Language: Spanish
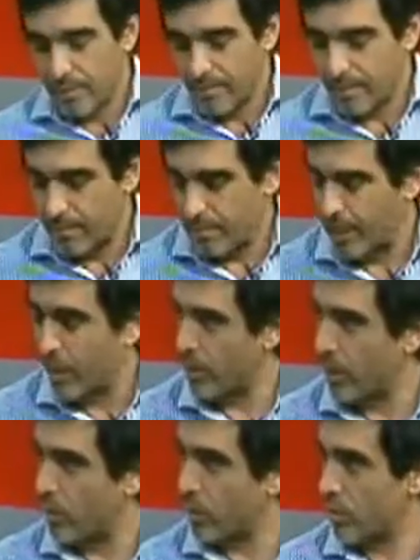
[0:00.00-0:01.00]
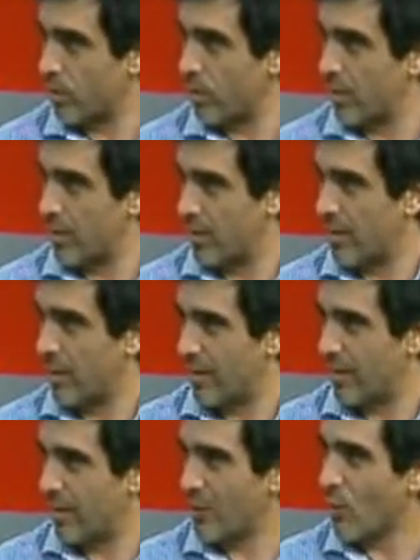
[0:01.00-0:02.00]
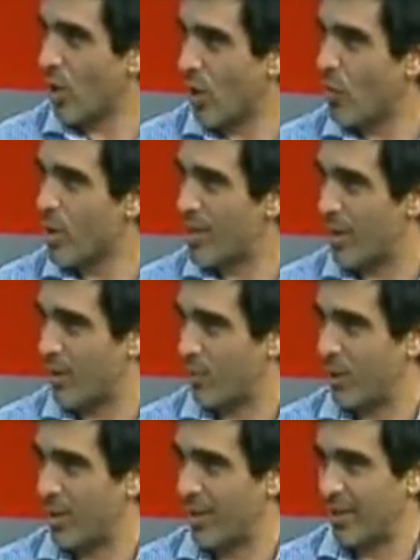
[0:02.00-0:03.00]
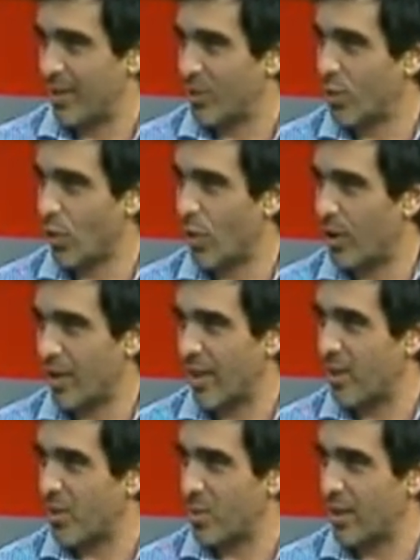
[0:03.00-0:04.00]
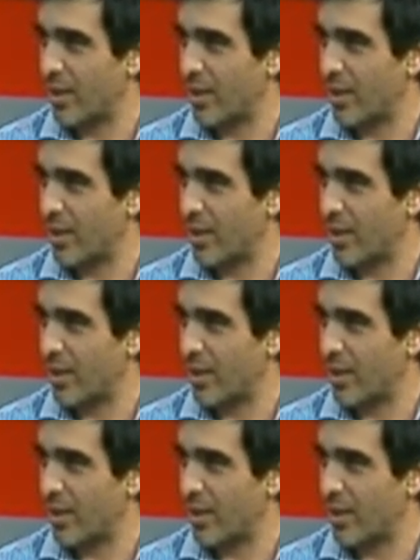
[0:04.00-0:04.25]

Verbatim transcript: Claro. Pero, pero está todo de vuelta en el futuro argentino todo está dado